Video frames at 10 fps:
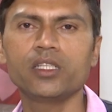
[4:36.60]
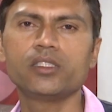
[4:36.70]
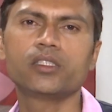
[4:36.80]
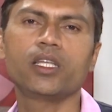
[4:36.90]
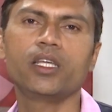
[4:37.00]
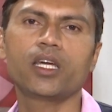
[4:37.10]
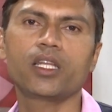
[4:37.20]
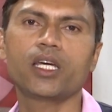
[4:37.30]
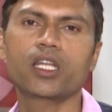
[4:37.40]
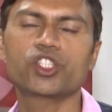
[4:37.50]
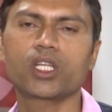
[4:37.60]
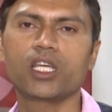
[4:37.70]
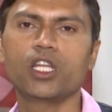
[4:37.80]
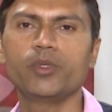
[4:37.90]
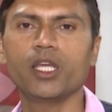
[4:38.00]
रही है जिसे लेकर इदार
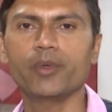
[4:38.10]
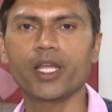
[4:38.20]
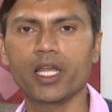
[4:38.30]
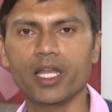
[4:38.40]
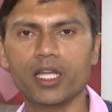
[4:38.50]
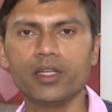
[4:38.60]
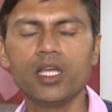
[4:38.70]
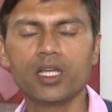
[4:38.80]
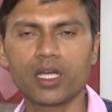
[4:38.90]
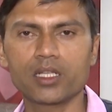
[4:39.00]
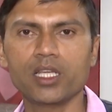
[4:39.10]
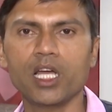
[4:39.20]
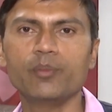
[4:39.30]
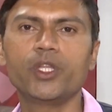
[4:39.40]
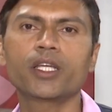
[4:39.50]
शरिया ने भी अपना ऐलान कर
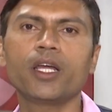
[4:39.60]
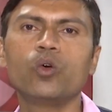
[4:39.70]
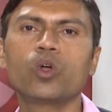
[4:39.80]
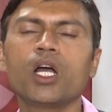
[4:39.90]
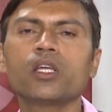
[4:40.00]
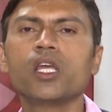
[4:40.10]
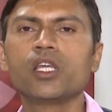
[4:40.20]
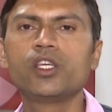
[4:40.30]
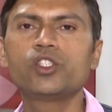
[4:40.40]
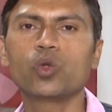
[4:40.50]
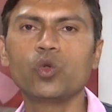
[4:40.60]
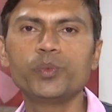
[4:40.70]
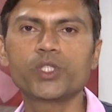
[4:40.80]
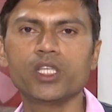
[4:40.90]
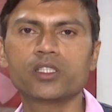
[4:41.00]
दिया है अब देखना होगा किस
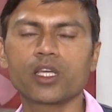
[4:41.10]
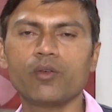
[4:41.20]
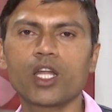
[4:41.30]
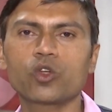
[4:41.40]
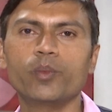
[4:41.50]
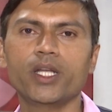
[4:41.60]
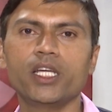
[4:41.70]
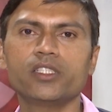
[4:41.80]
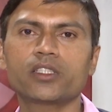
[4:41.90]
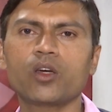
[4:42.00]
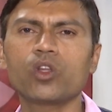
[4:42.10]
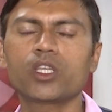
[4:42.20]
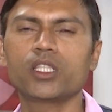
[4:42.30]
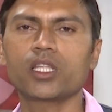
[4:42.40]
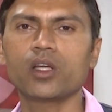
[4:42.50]
रूप से इस त्यौहार को मनाया जाता है
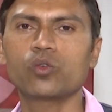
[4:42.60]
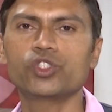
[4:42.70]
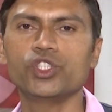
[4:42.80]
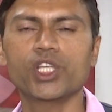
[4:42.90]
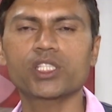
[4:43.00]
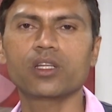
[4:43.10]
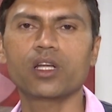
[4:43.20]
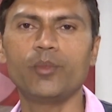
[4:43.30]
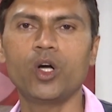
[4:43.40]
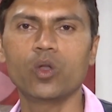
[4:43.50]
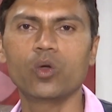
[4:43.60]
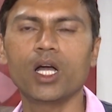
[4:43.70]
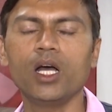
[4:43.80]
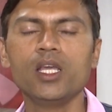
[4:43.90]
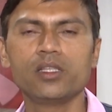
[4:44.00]
और कितना कुछ जश्न का माहौल
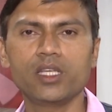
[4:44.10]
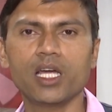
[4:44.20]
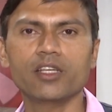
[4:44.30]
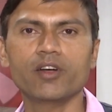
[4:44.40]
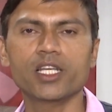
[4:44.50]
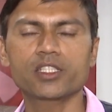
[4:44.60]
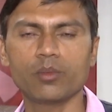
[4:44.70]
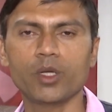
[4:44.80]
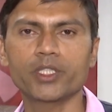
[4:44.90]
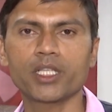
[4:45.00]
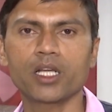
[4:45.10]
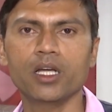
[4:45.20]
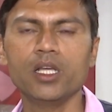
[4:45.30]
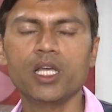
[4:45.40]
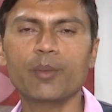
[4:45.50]
होगा ये आने वाला समय
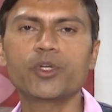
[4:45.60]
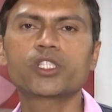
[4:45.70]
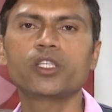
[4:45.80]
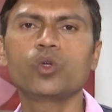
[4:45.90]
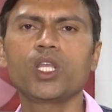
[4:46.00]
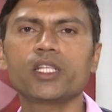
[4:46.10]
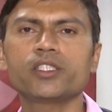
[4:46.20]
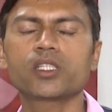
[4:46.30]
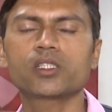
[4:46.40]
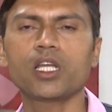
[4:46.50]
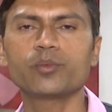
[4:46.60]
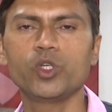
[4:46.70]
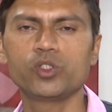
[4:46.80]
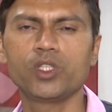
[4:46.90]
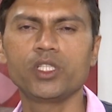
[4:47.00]
बताएगा अपने सहयोगी राजेश के साथ
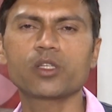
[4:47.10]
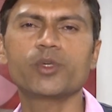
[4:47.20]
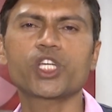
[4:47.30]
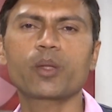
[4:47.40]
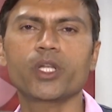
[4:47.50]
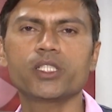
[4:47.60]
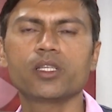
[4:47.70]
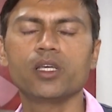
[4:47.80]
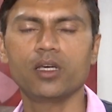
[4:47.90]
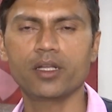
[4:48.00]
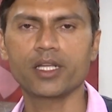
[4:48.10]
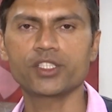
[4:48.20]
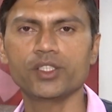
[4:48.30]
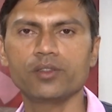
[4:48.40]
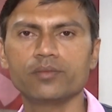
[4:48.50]
मोइजुद्दीन समाचार प्लस
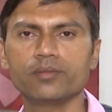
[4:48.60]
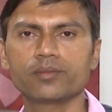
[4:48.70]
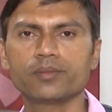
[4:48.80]
रांची